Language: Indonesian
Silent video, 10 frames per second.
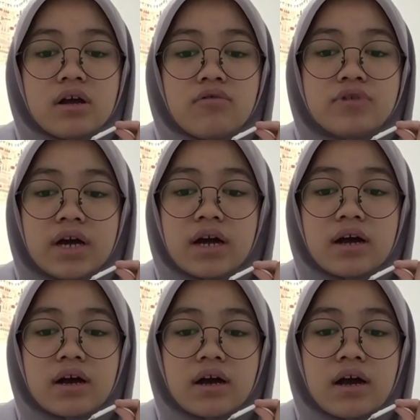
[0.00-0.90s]
udah
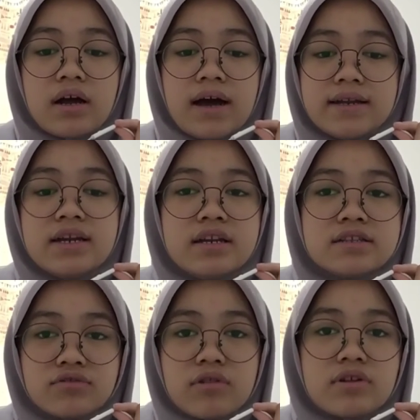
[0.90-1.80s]
ada
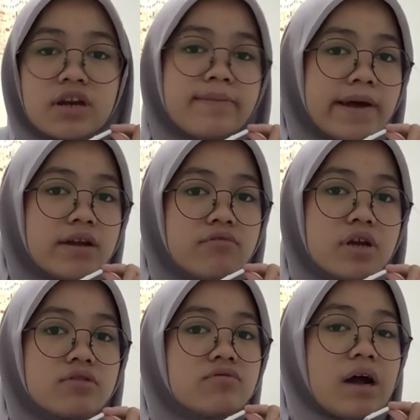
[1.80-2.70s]
sesuatu di depannya udah
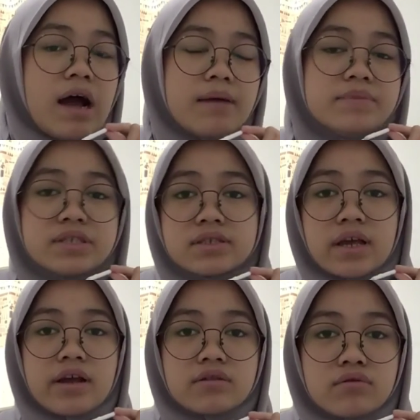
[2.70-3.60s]
itu wah habis
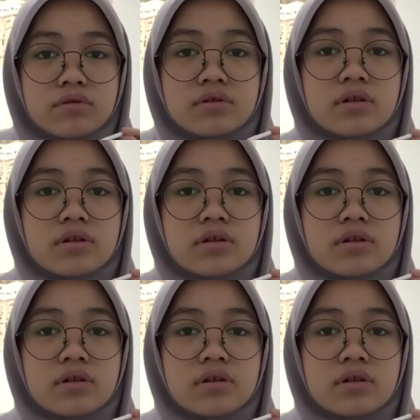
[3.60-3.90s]
kayak gitu.